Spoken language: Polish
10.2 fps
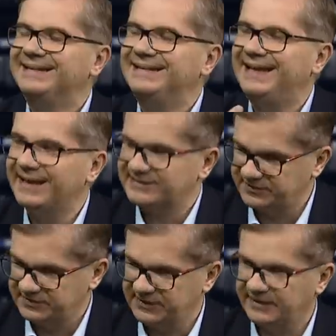nie
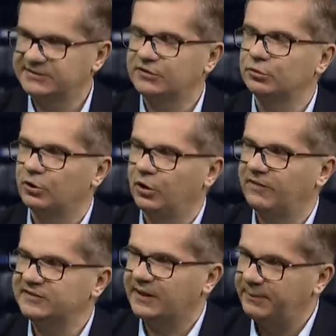jestem w stanie
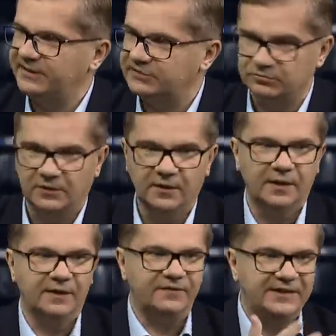skontrolować Abrisu.
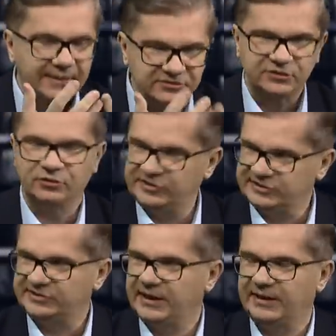Wiem, że to
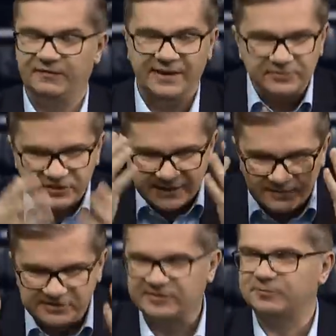istnieje, wiem, że
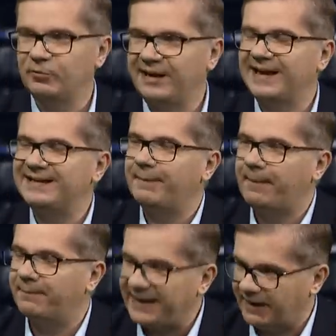tam jest ta spółka, ja nie
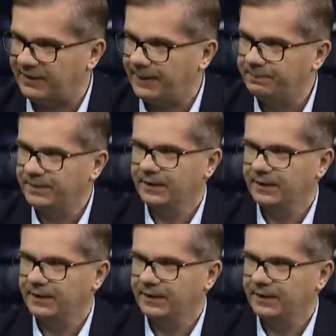mam prawa.